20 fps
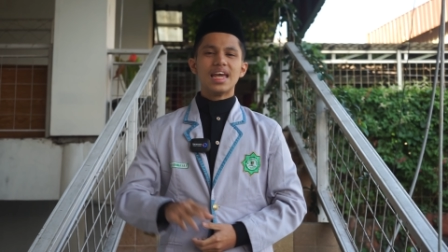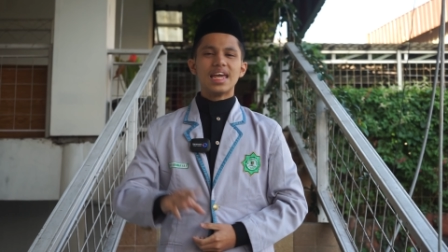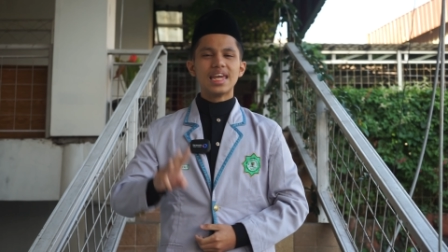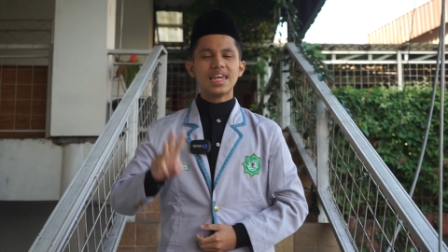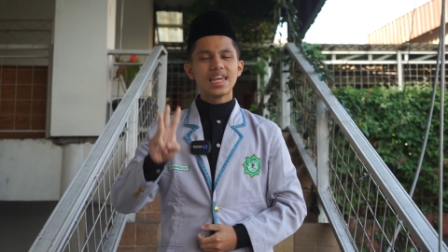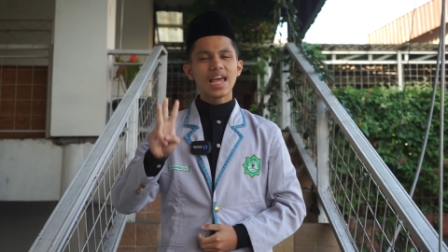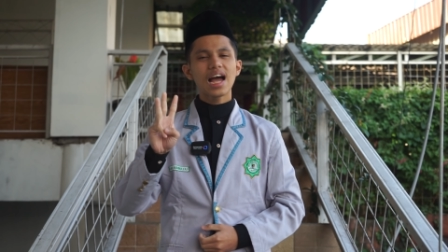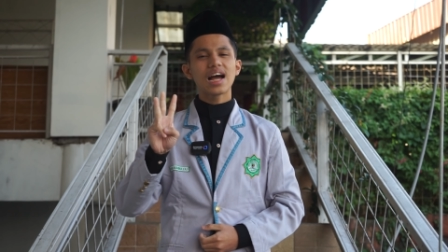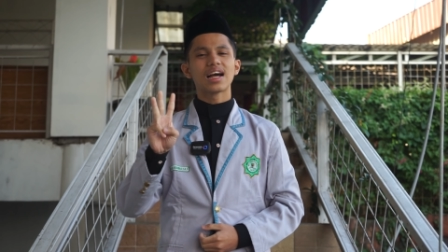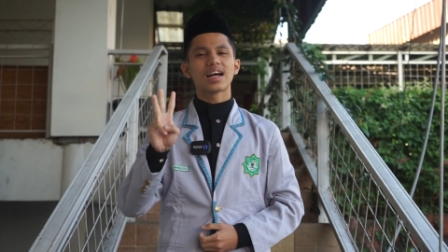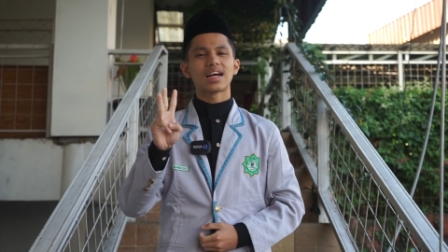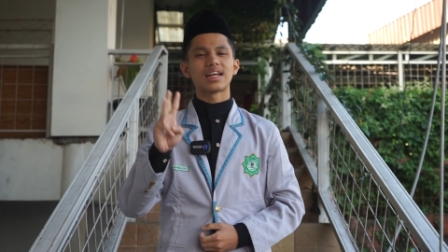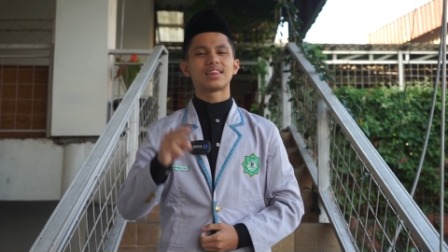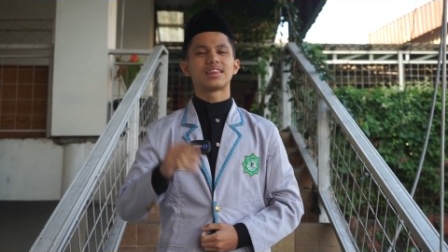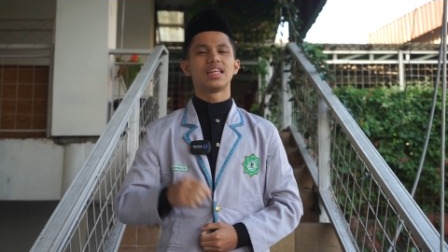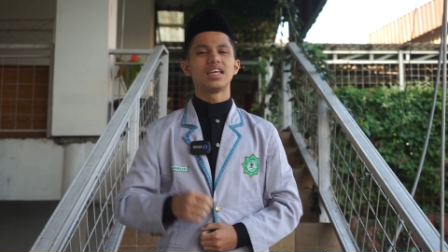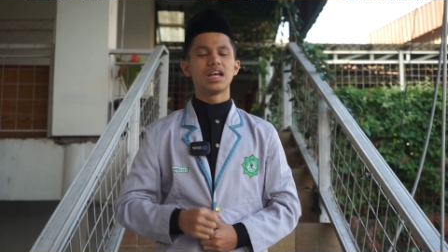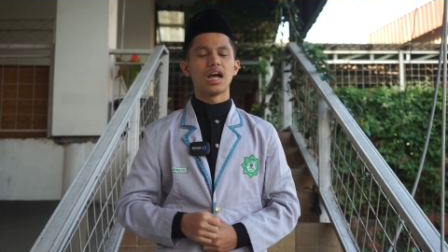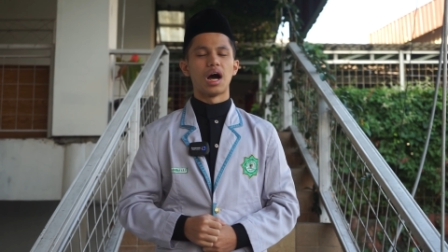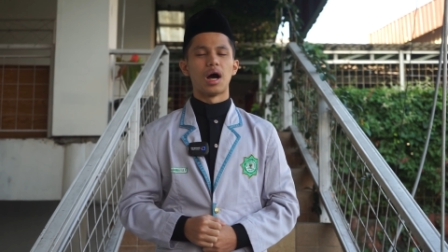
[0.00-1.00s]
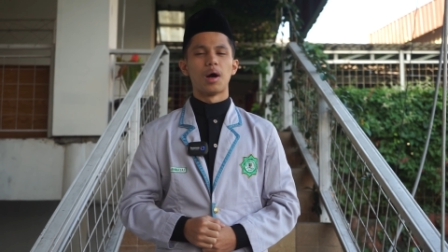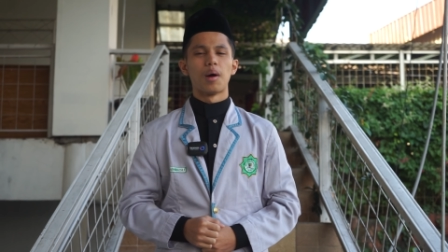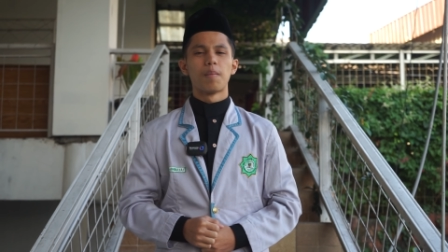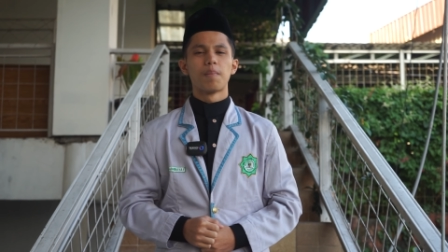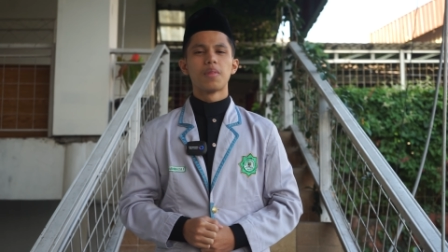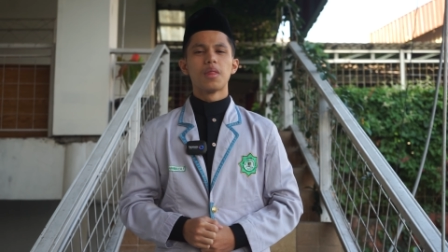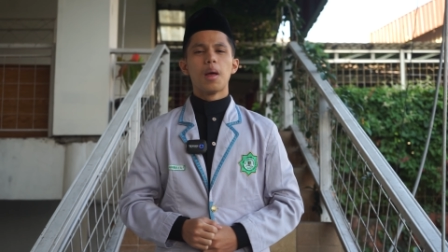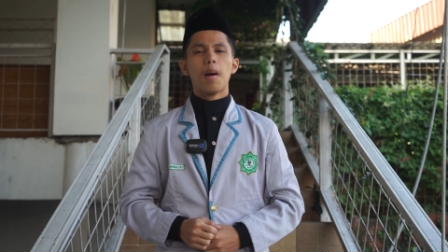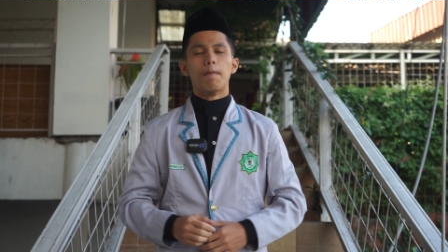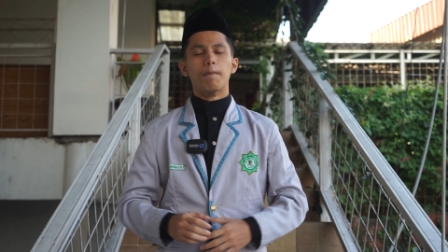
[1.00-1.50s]
Yang ketiga,
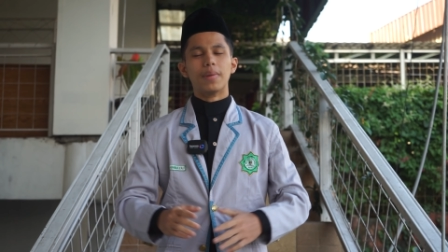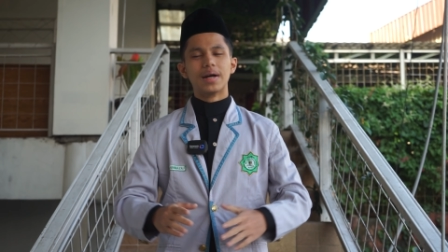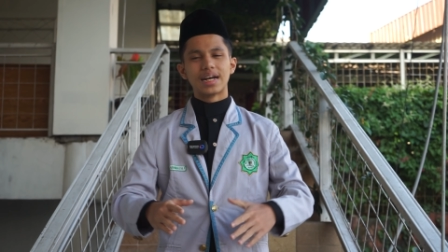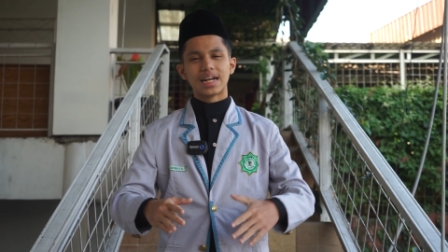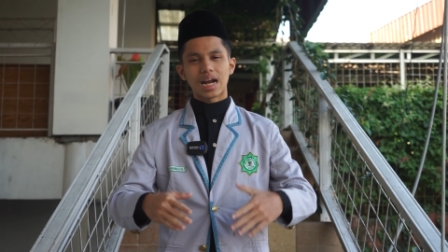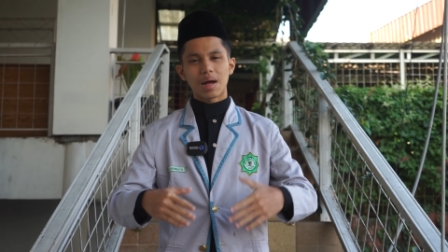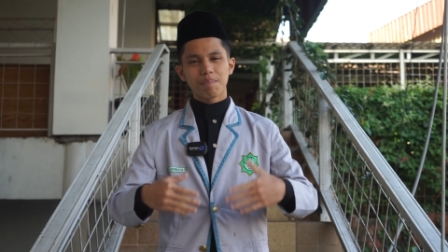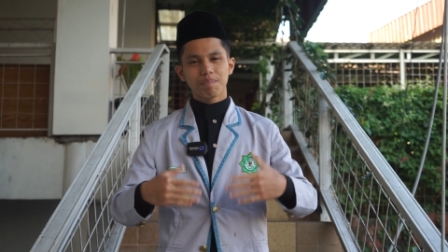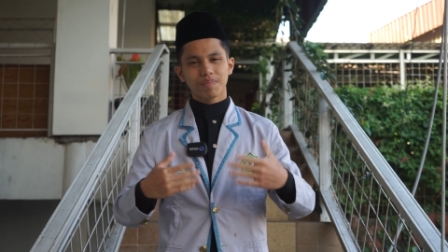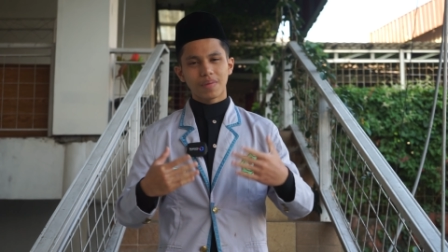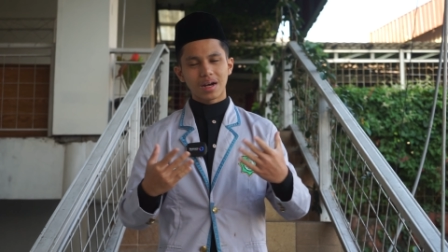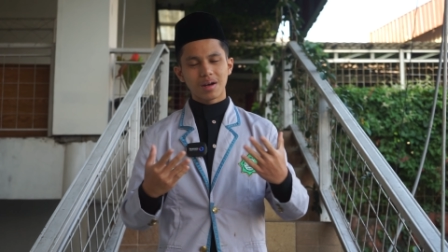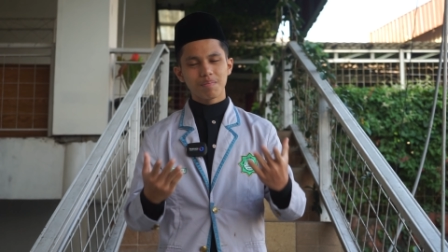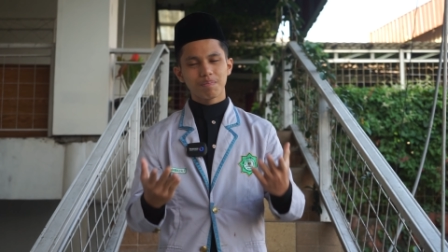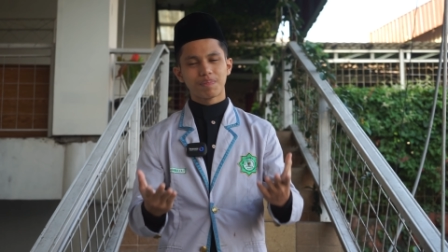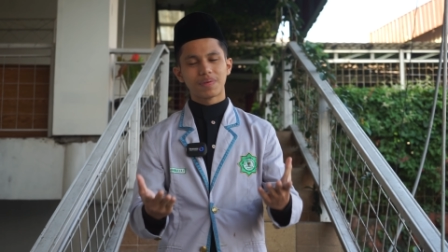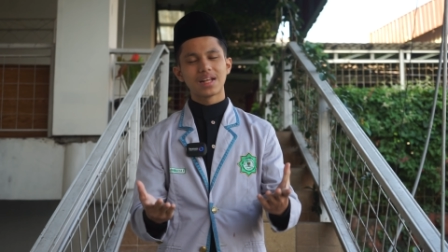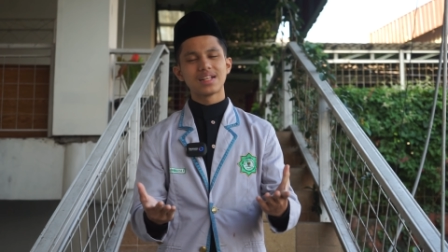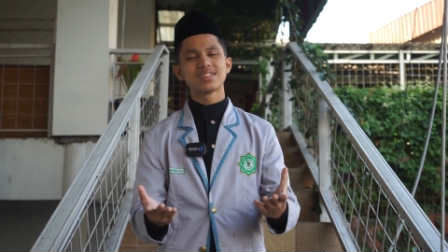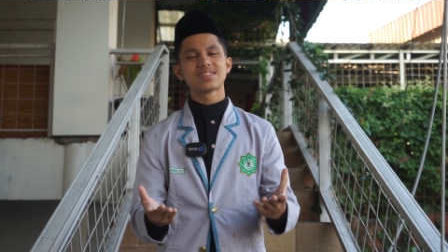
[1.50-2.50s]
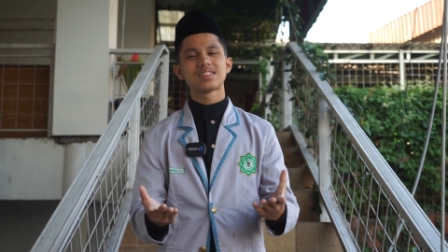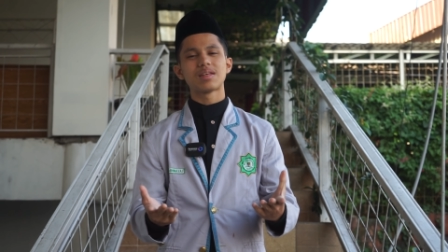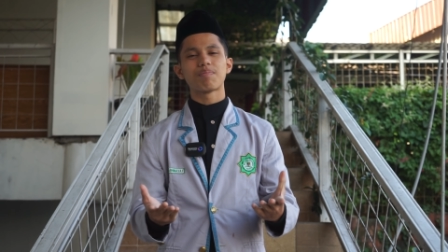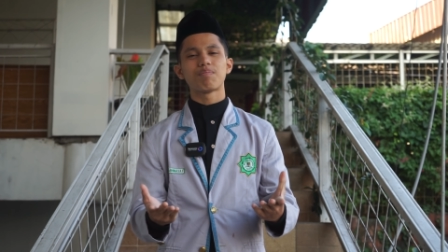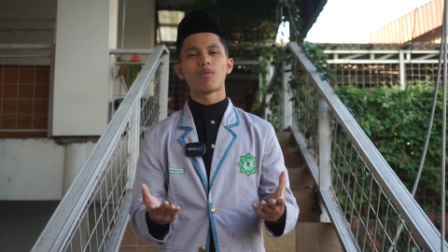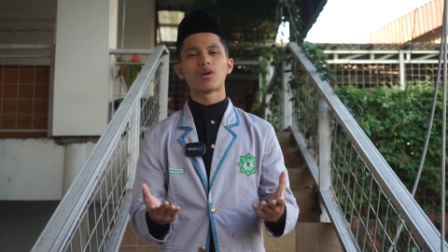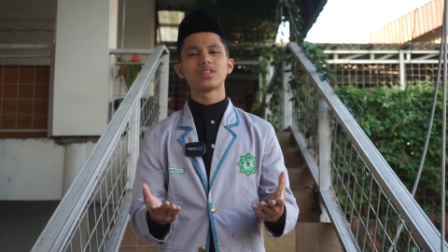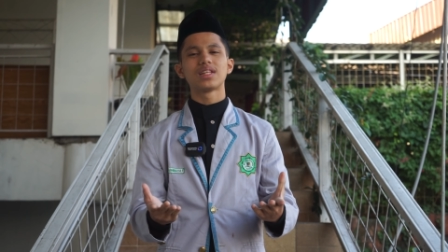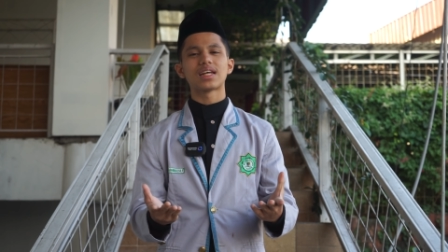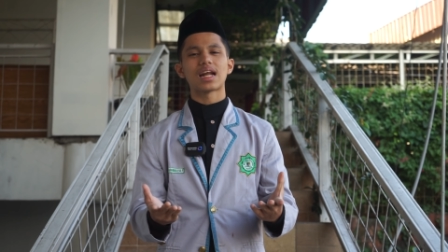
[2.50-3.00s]
menerapkan prinsip
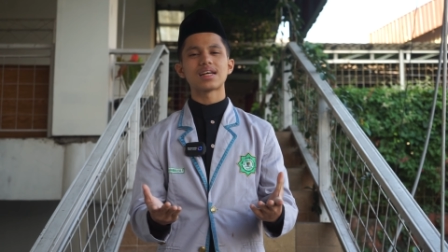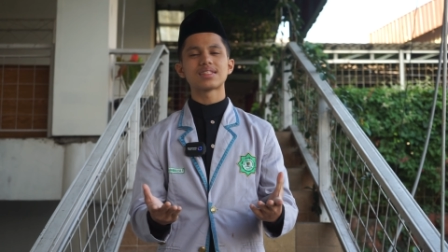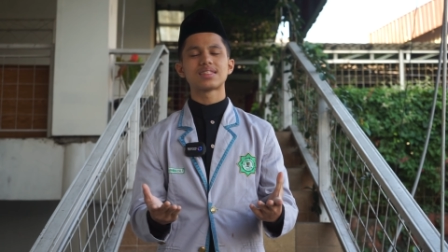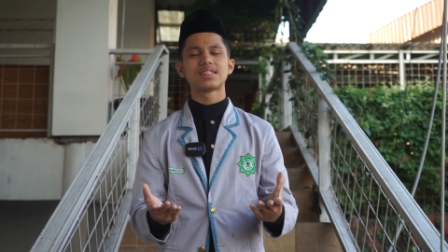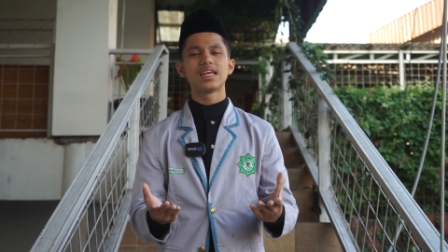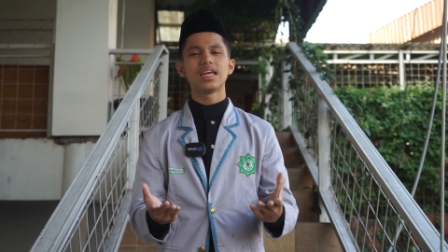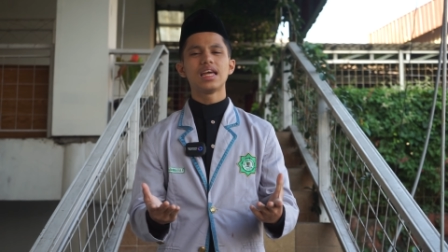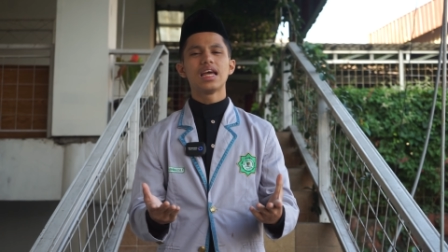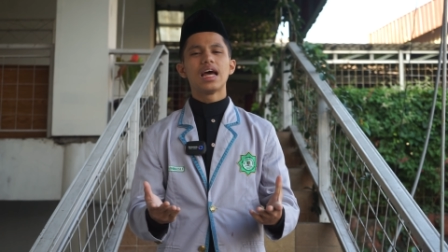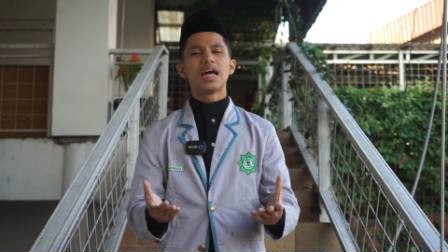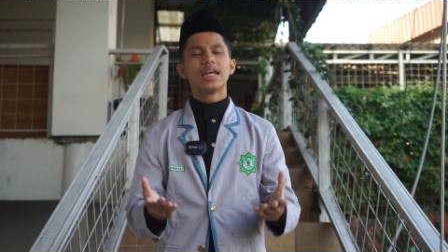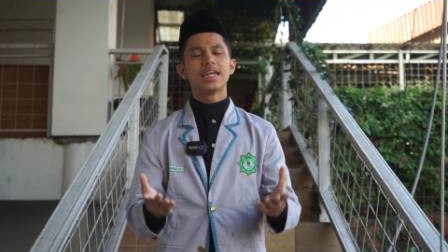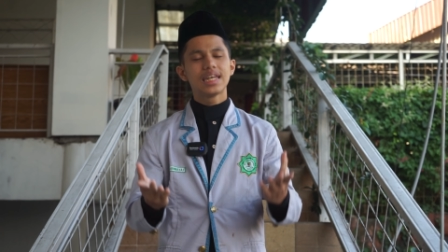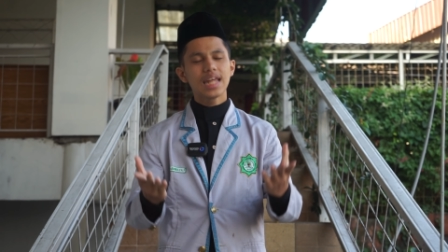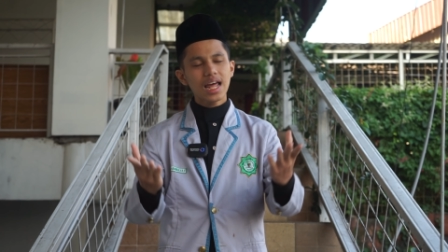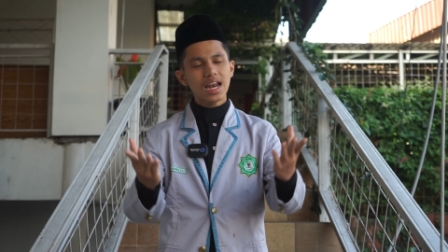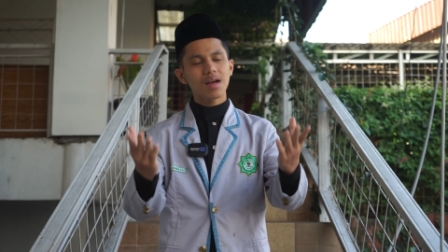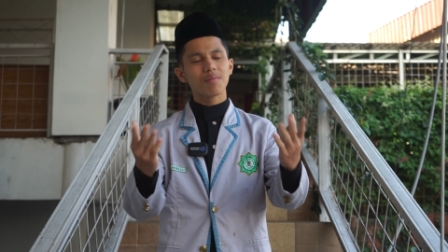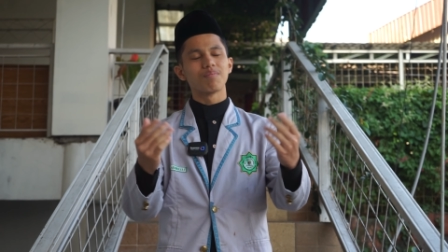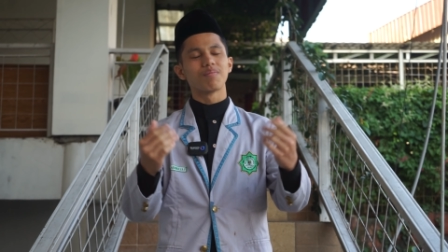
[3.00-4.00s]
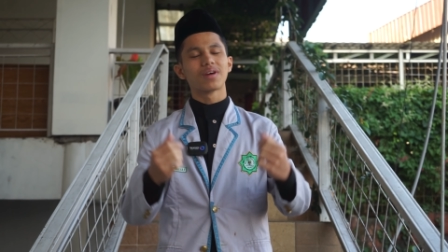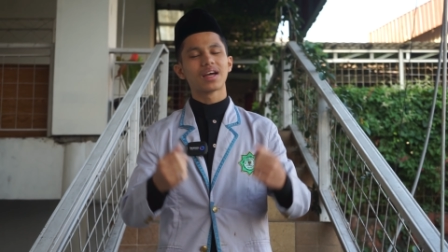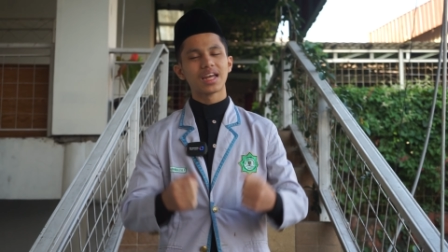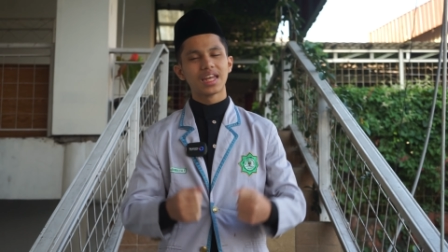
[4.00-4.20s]
moderasi dalam